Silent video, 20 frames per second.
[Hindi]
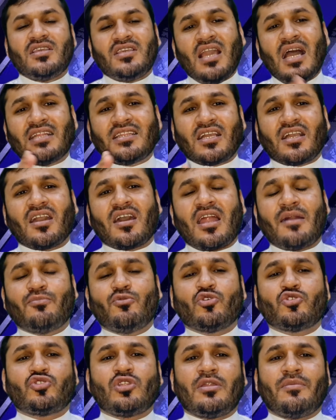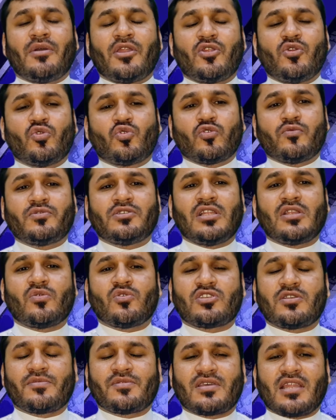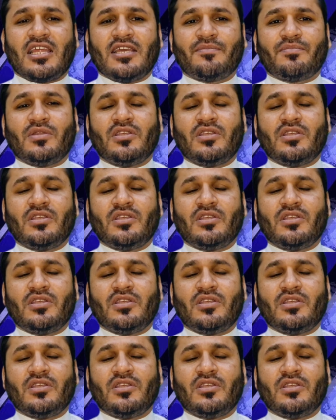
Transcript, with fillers: यह तक अगर आप दोस्तों ने मेरे यूट्यूब चैनल को सब्सक्राइब